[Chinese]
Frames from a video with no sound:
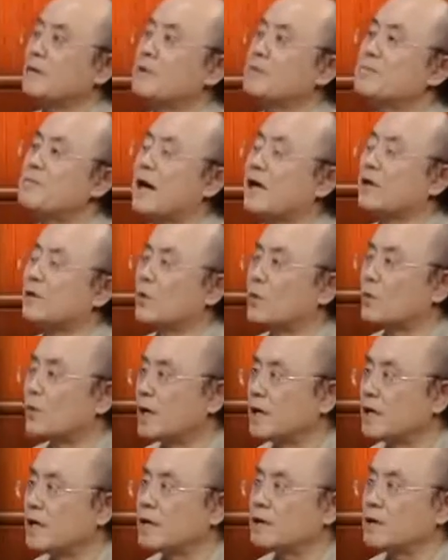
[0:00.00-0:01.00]
他们把有
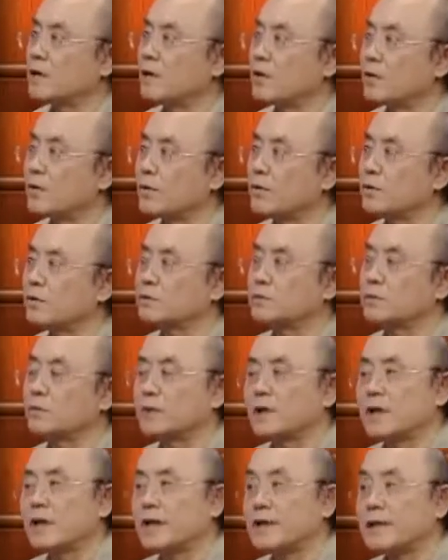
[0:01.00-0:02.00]
关列宁回忆录
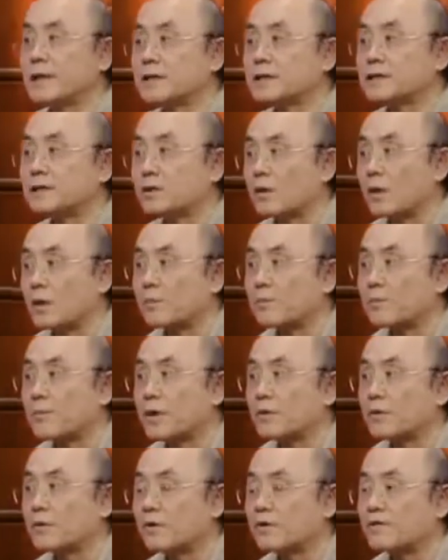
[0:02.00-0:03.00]
中列宁喜欢
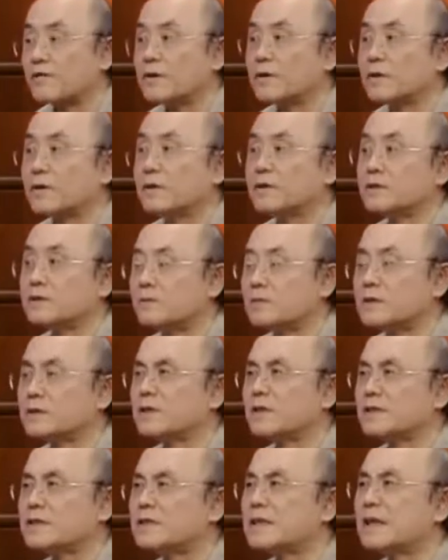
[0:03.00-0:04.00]
贝多芬的什么
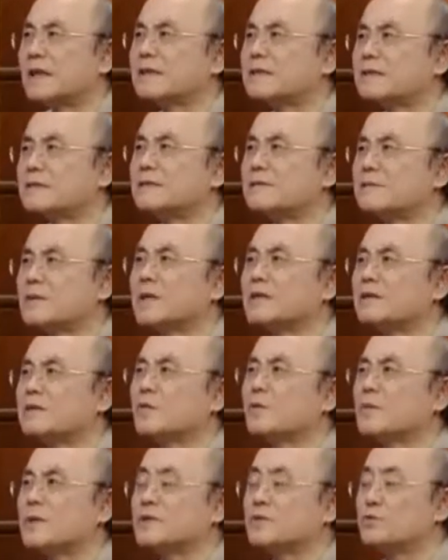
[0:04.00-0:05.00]
热情还是什么
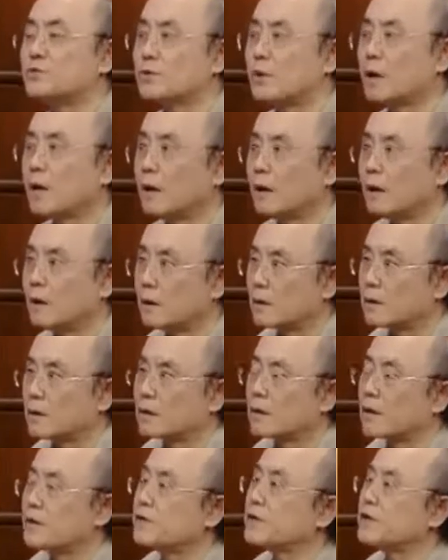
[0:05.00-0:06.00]
奏鸣曲，
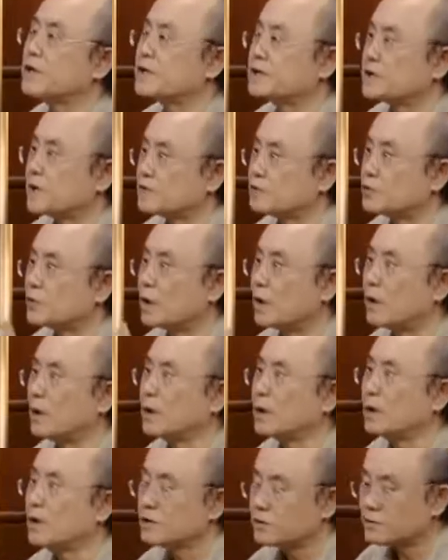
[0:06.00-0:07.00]
给递上去了，
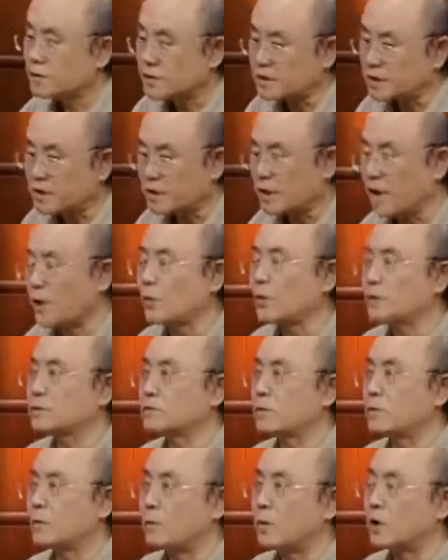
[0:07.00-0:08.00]
所以这一讨论
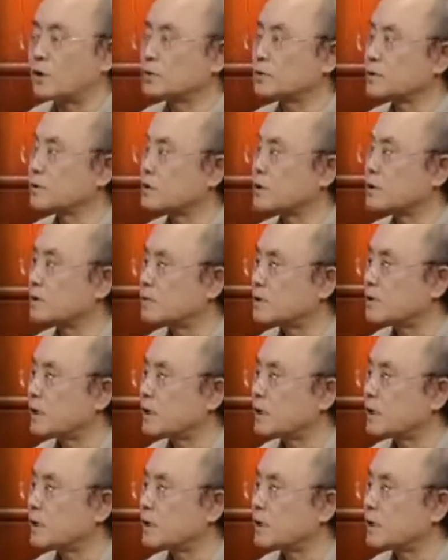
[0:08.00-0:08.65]
说毛主席是